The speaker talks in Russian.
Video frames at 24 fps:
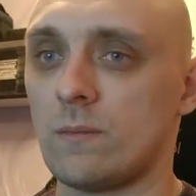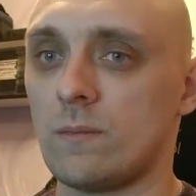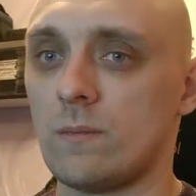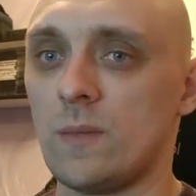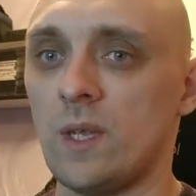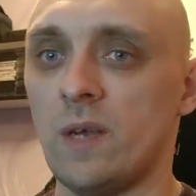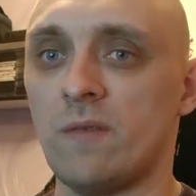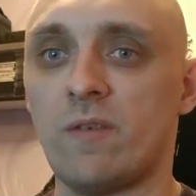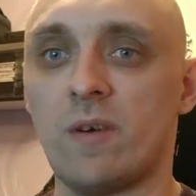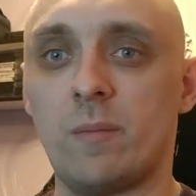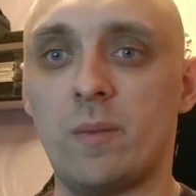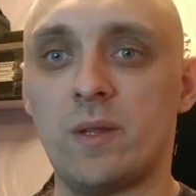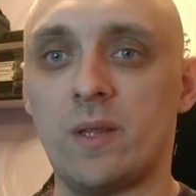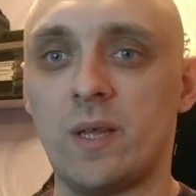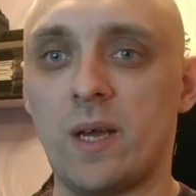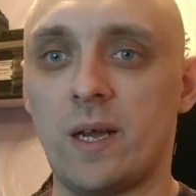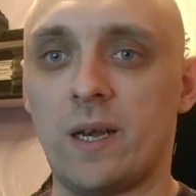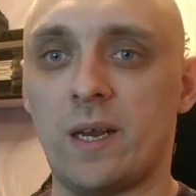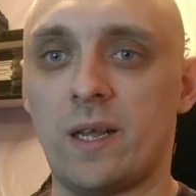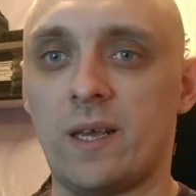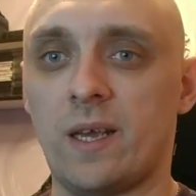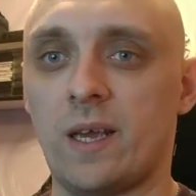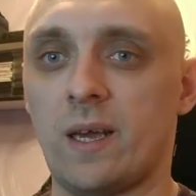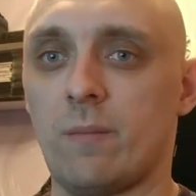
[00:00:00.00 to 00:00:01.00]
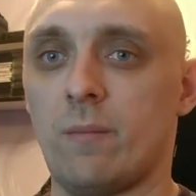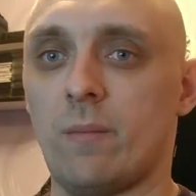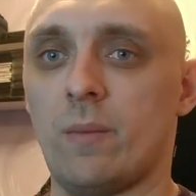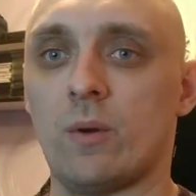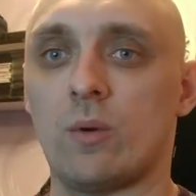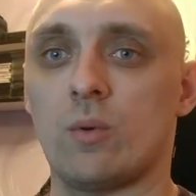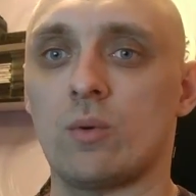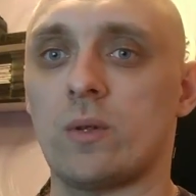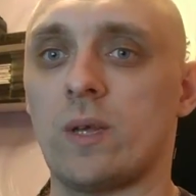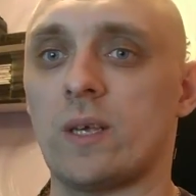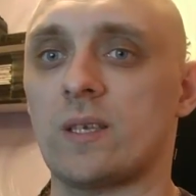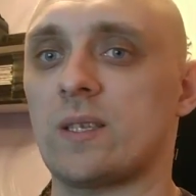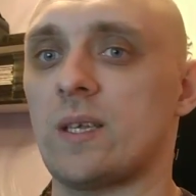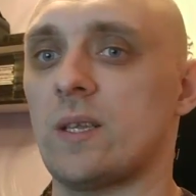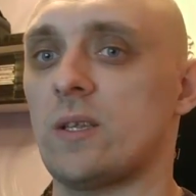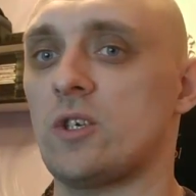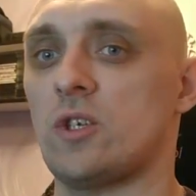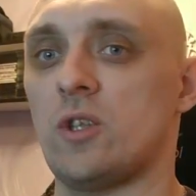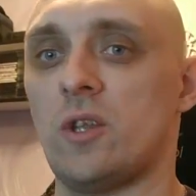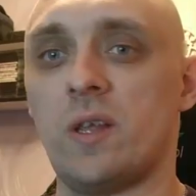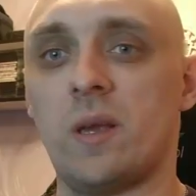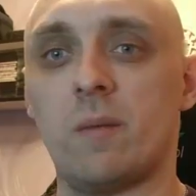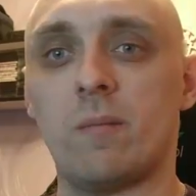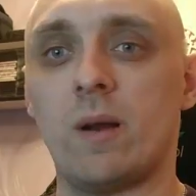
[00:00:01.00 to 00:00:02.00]
в вебинаре я беру
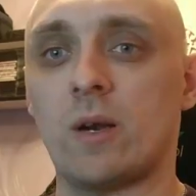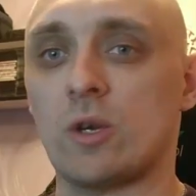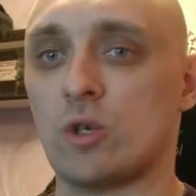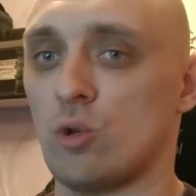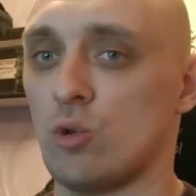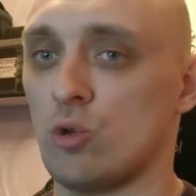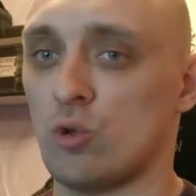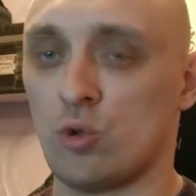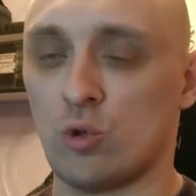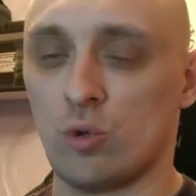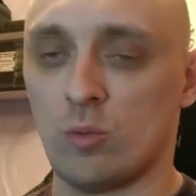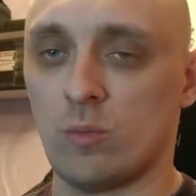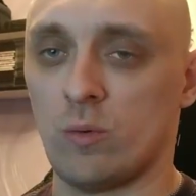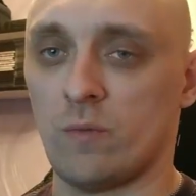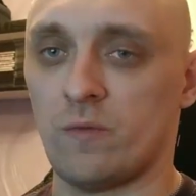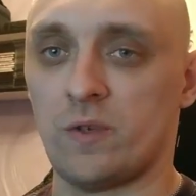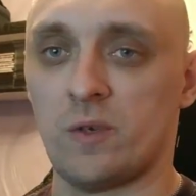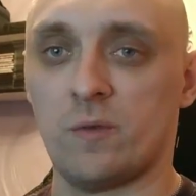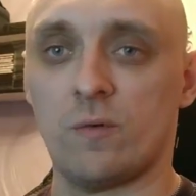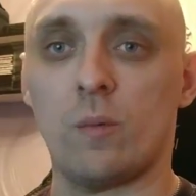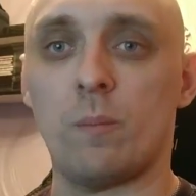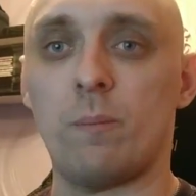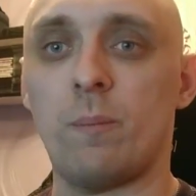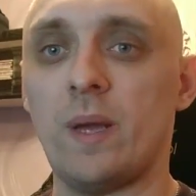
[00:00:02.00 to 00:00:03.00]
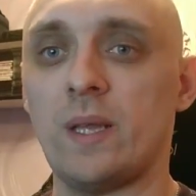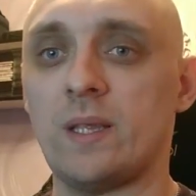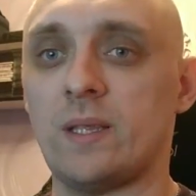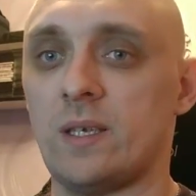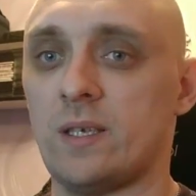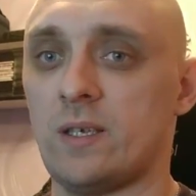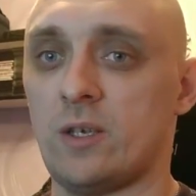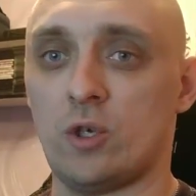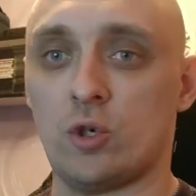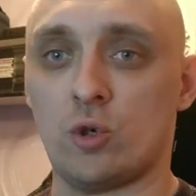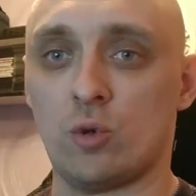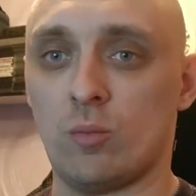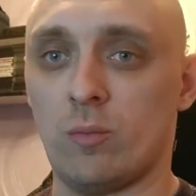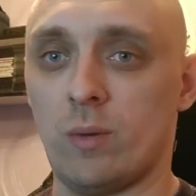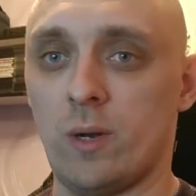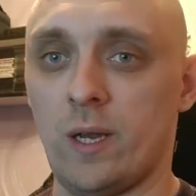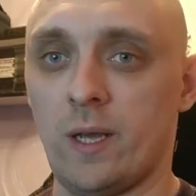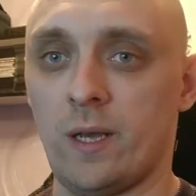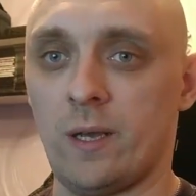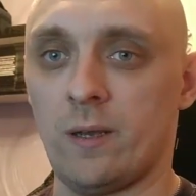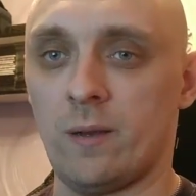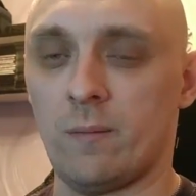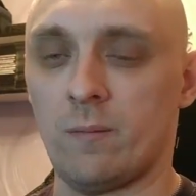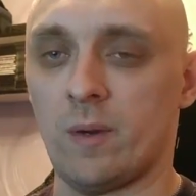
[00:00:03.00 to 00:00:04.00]
достаточно небольшую сумму, всего 5000 рублей.